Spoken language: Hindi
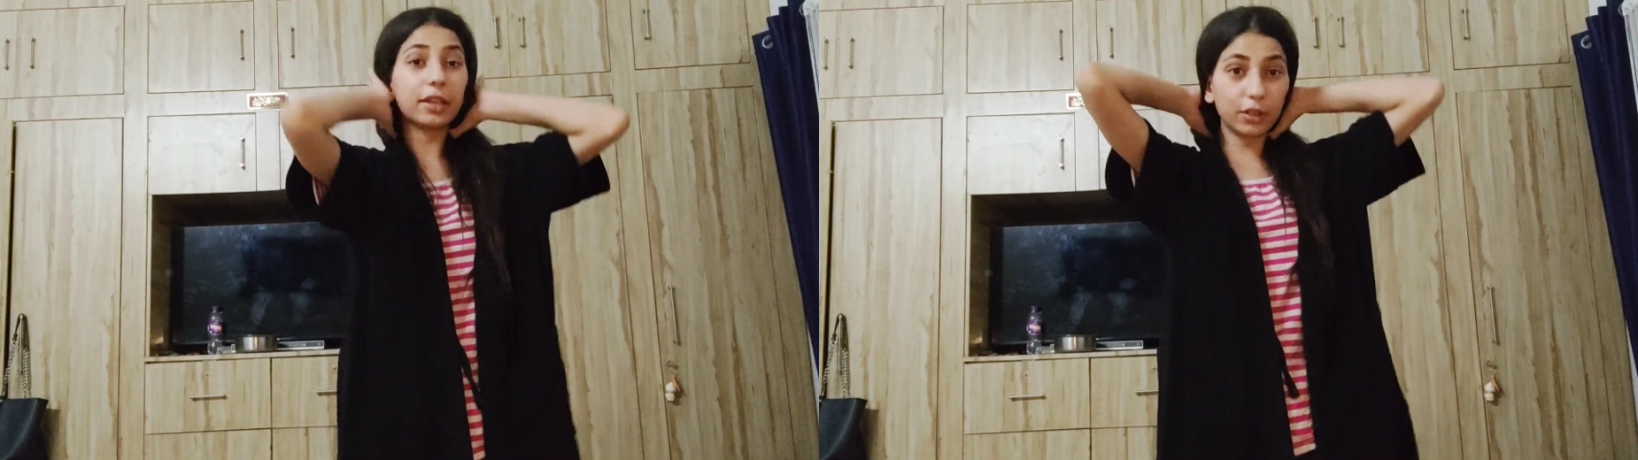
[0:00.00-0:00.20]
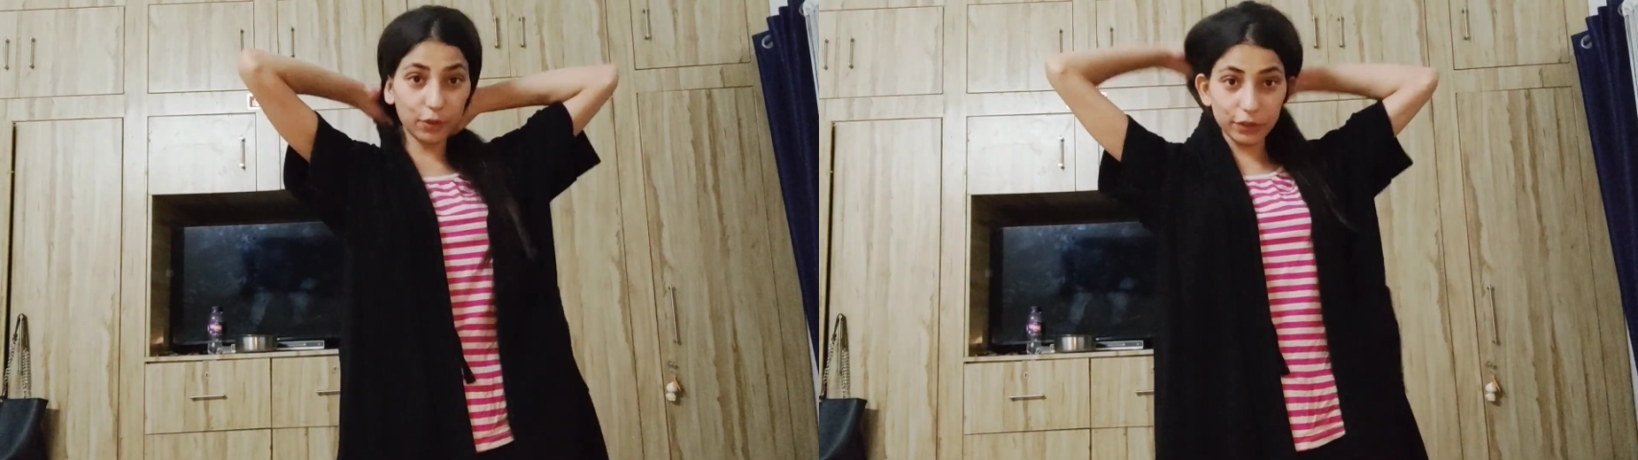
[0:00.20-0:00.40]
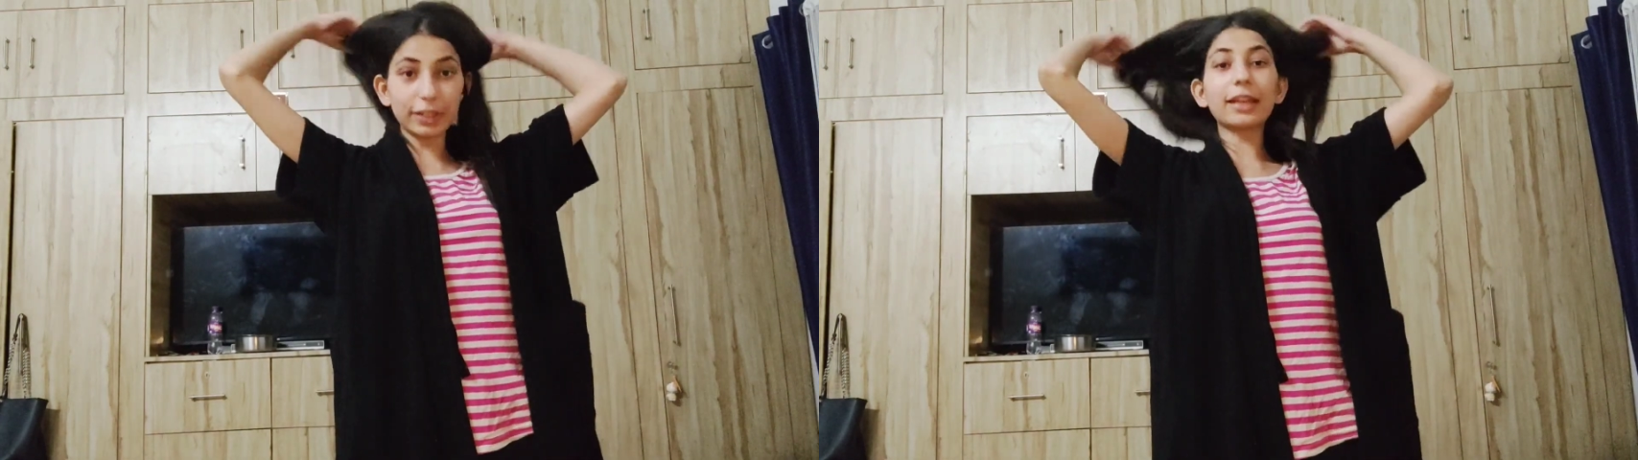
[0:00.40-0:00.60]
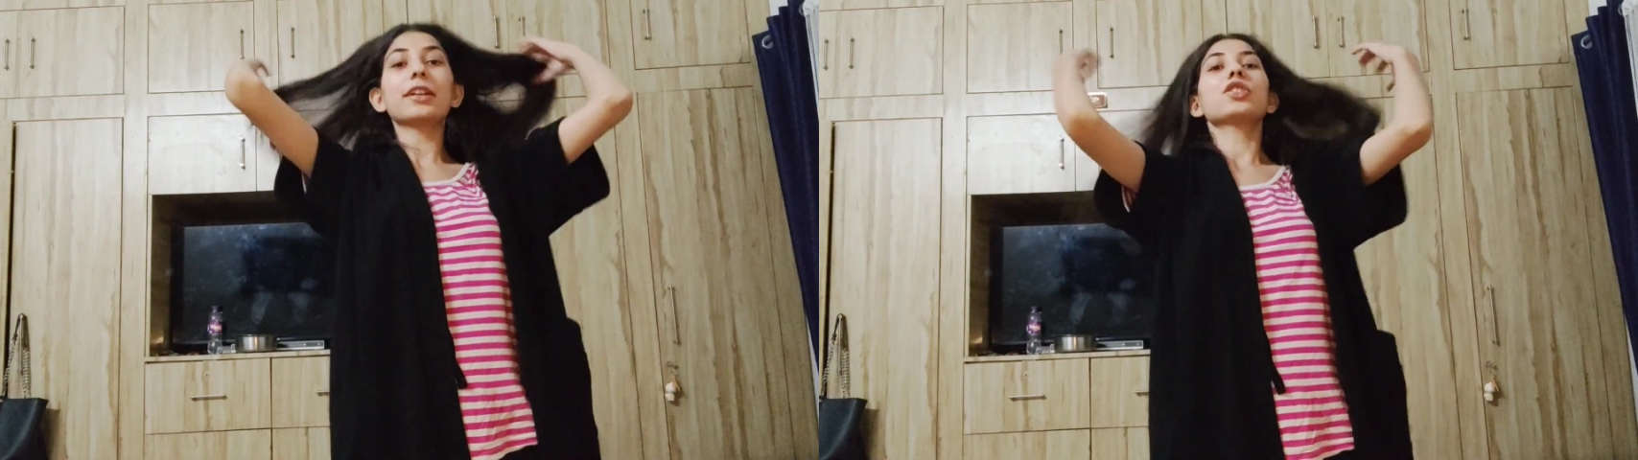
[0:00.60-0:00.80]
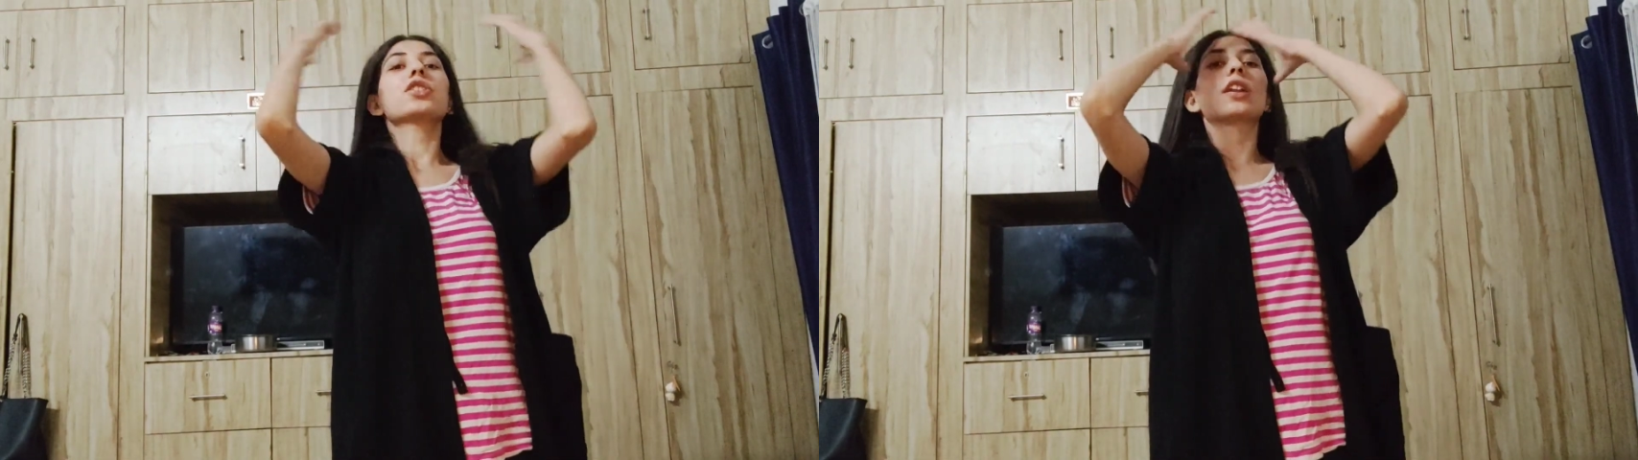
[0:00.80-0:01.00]
It looks like
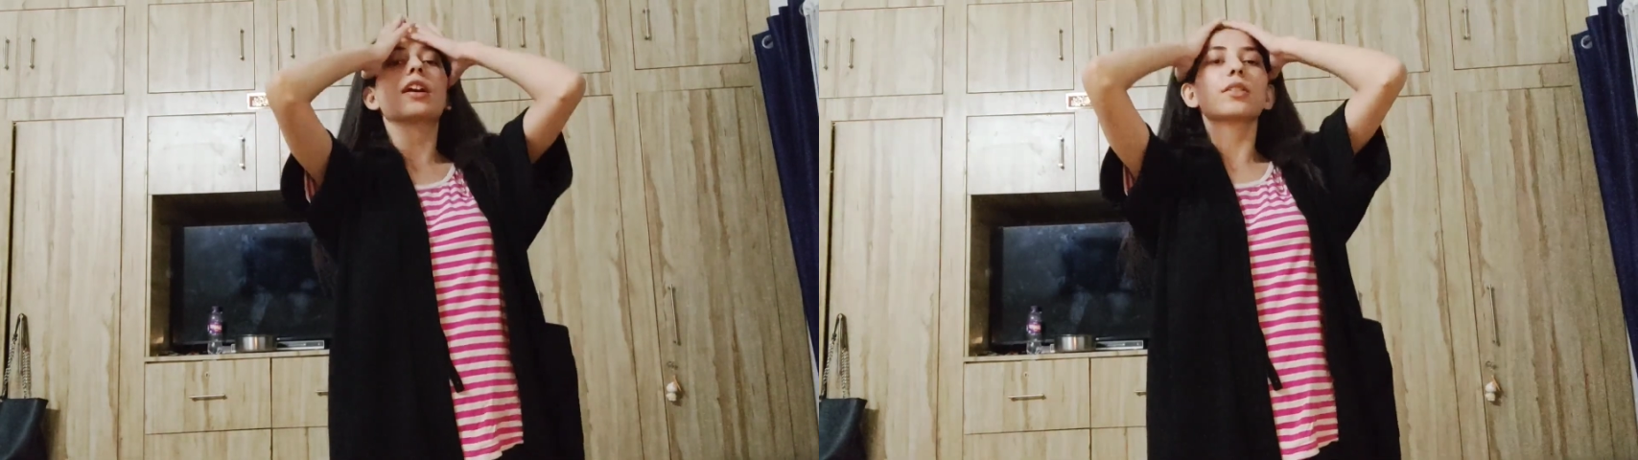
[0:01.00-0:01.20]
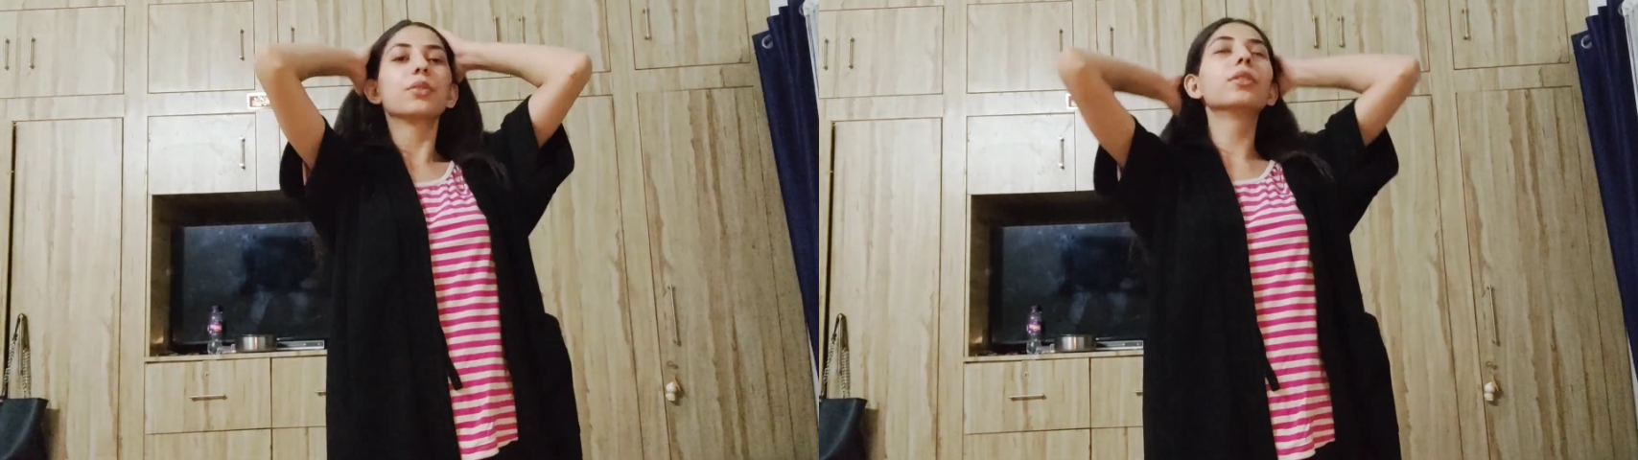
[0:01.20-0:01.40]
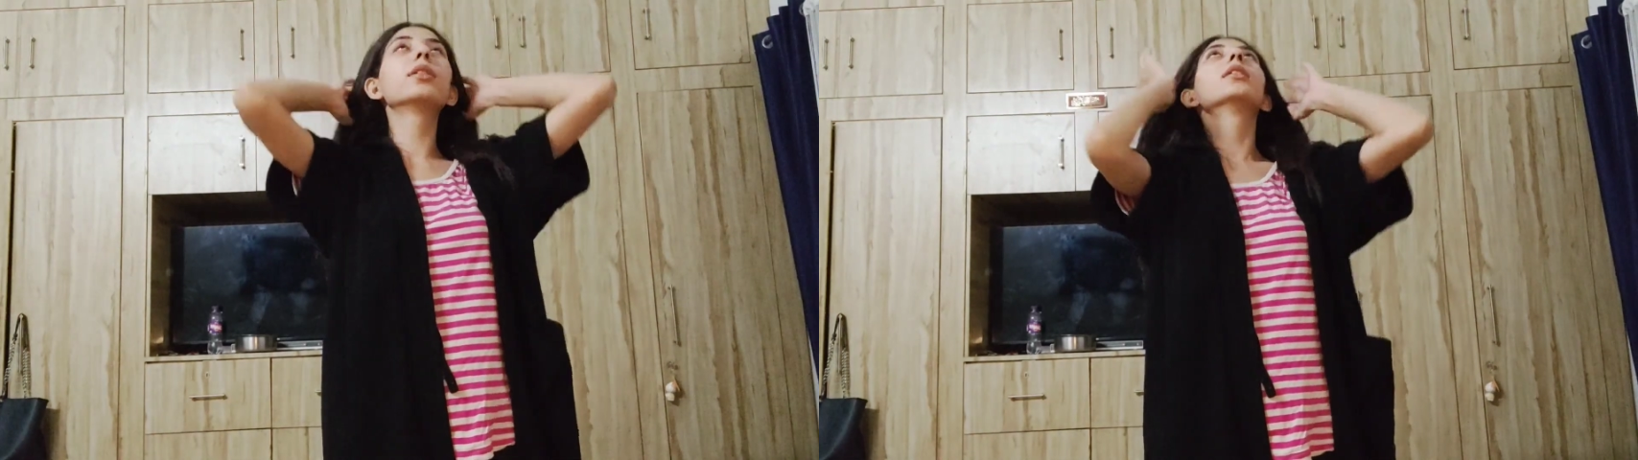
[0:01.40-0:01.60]
a shrug though.